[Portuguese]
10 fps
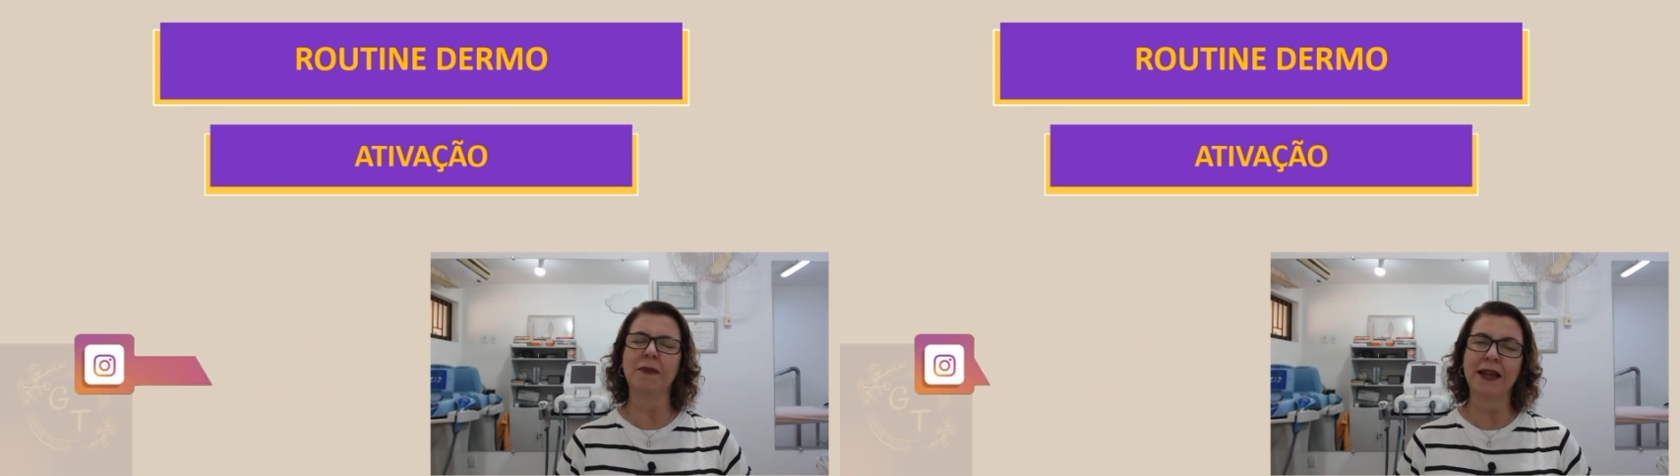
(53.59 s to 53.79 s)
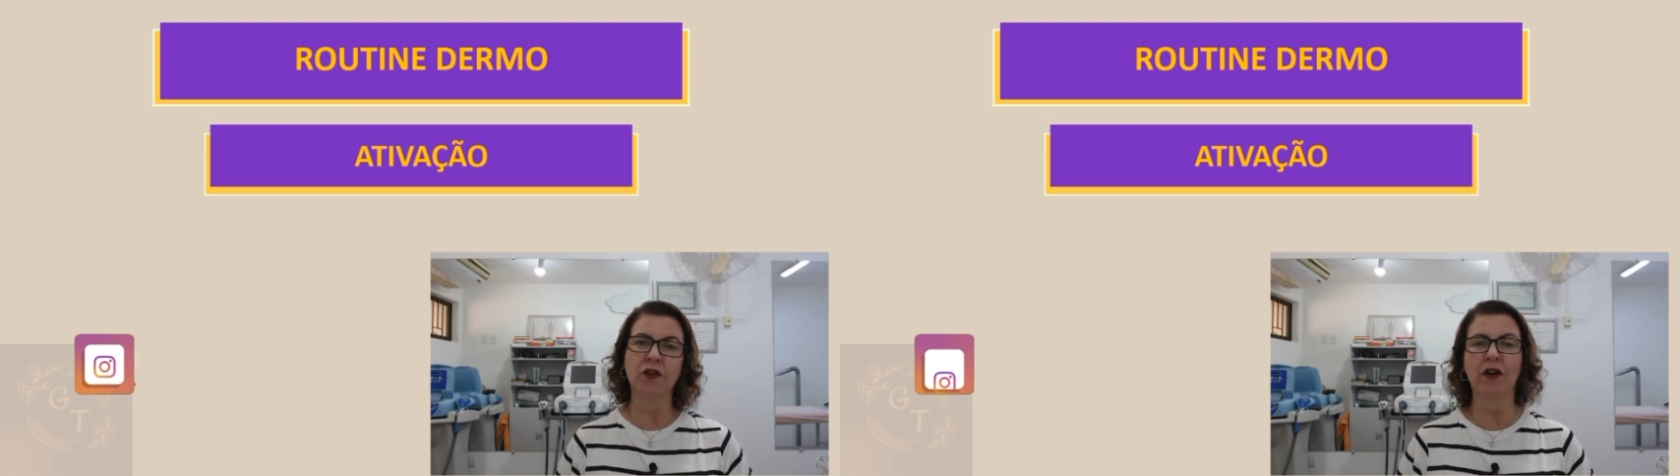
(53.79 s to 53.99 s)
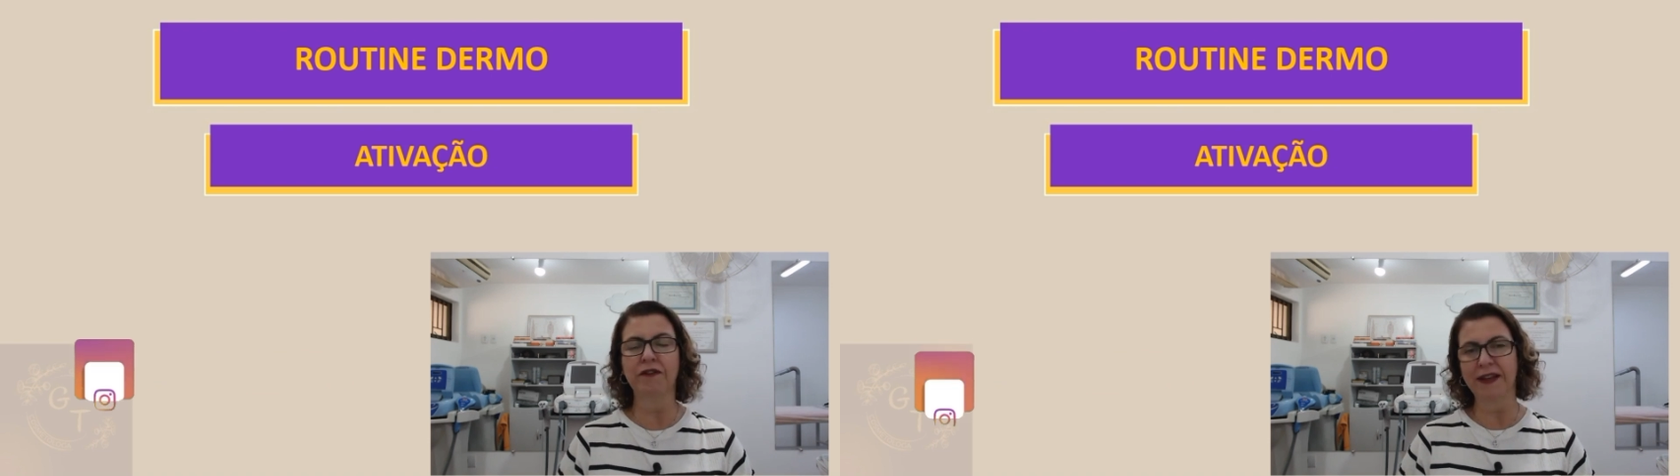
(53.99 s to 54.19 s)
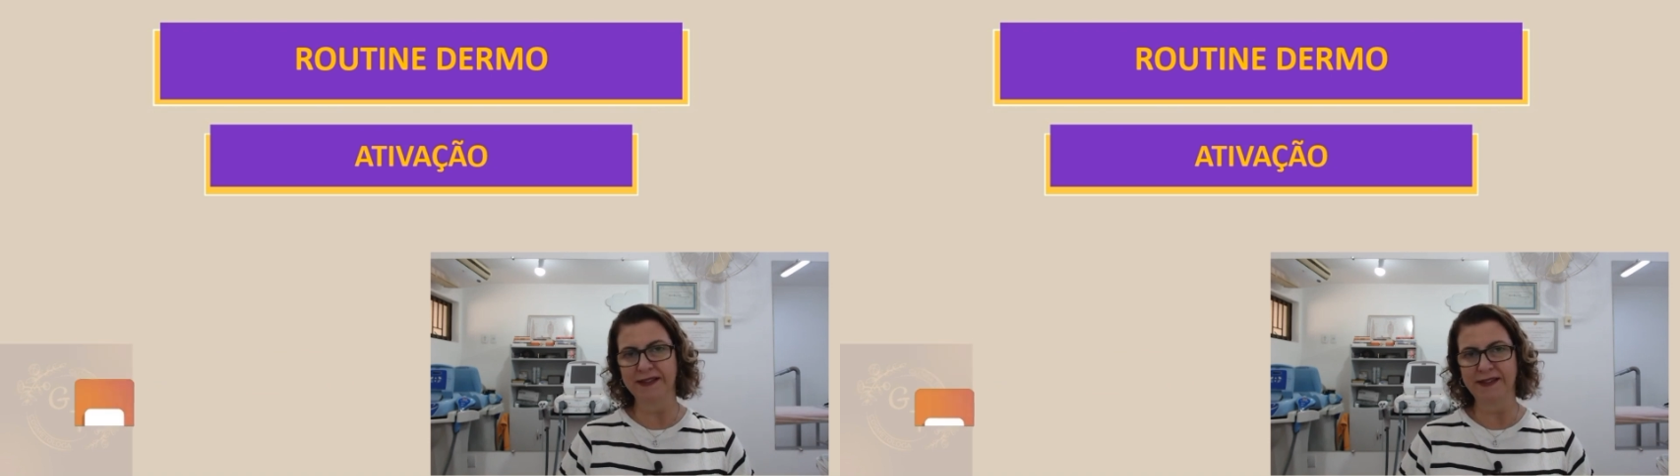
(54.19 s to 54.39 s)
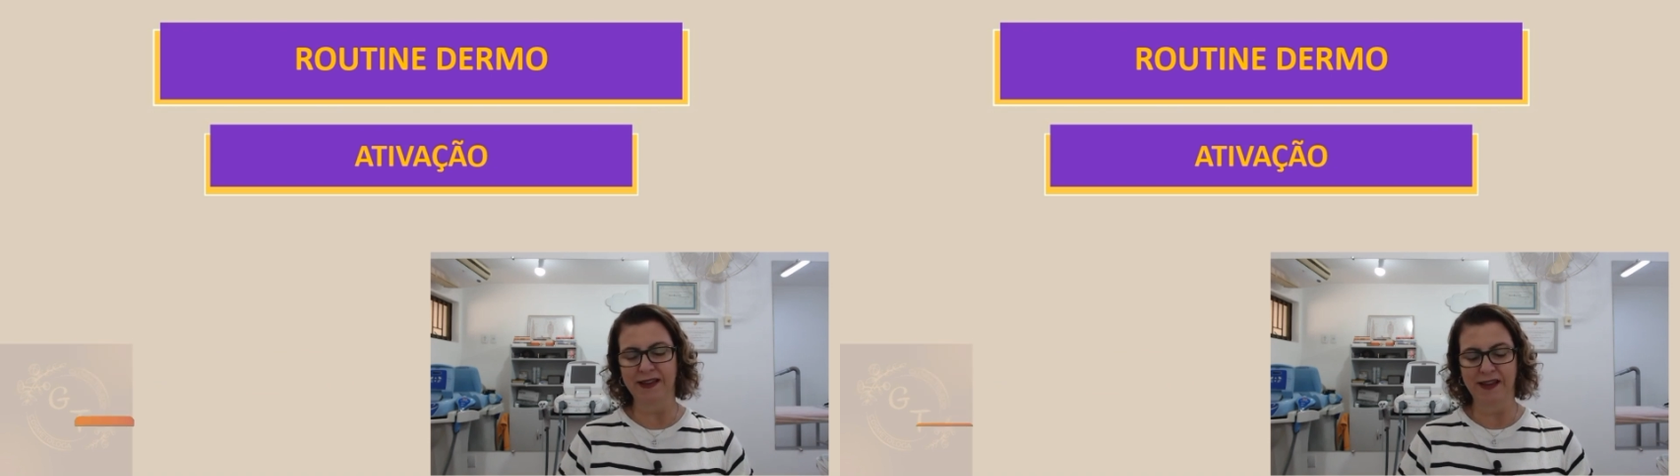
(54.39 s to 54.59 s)
melhor vai
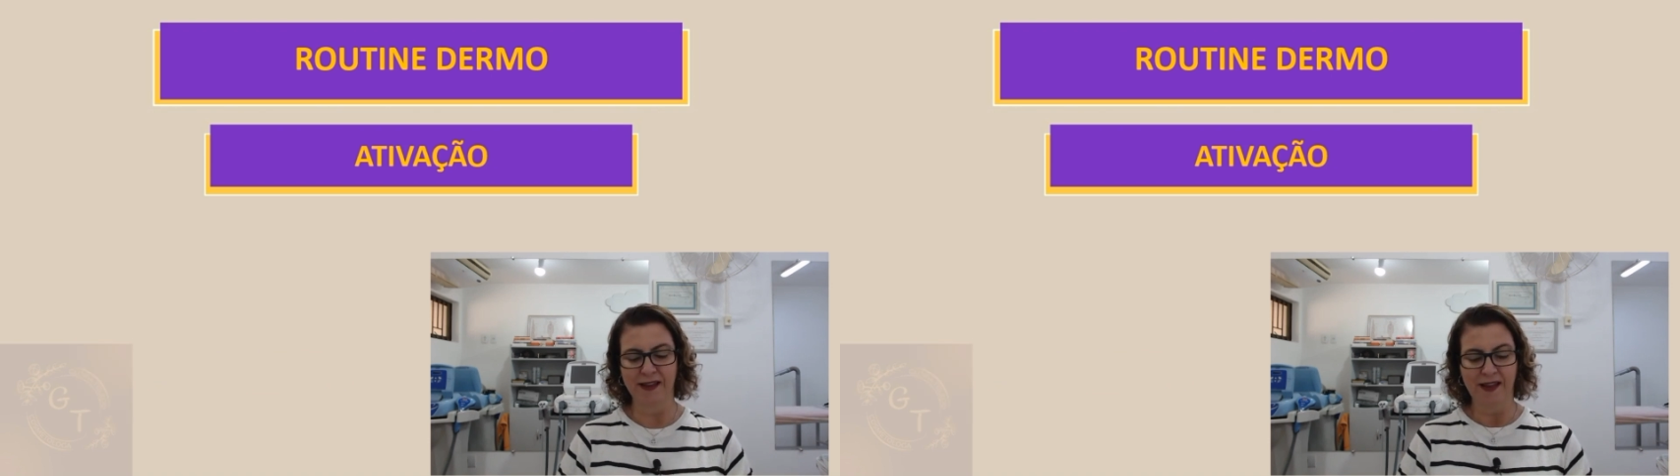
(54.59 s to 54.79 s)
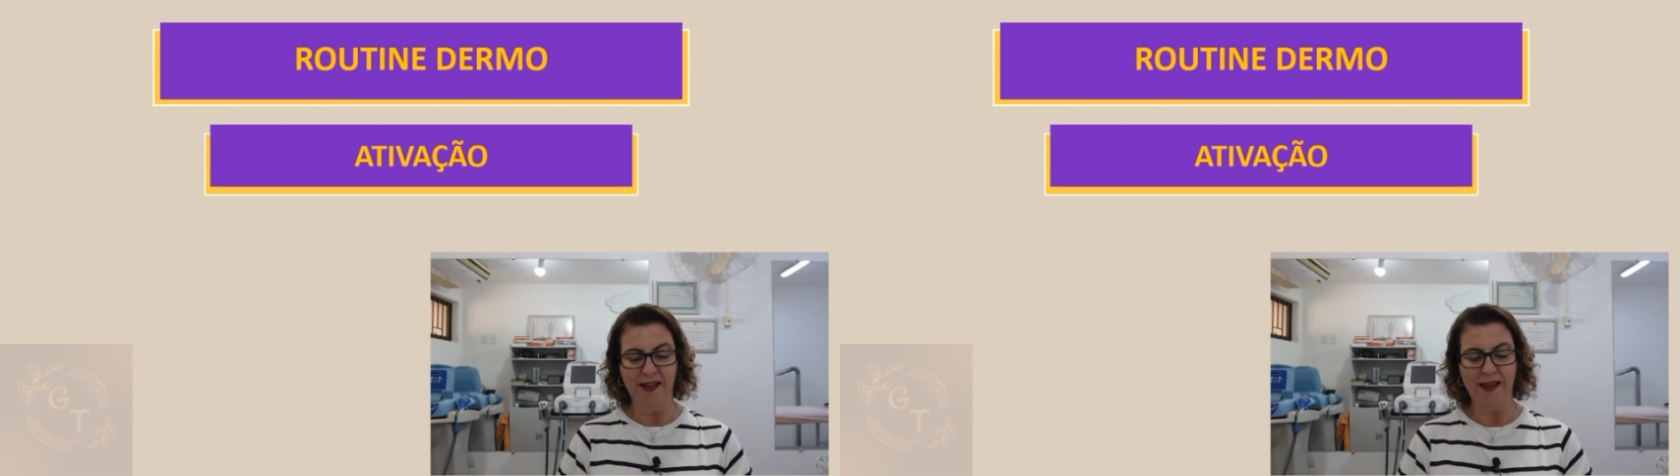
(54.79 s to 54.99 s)
ser.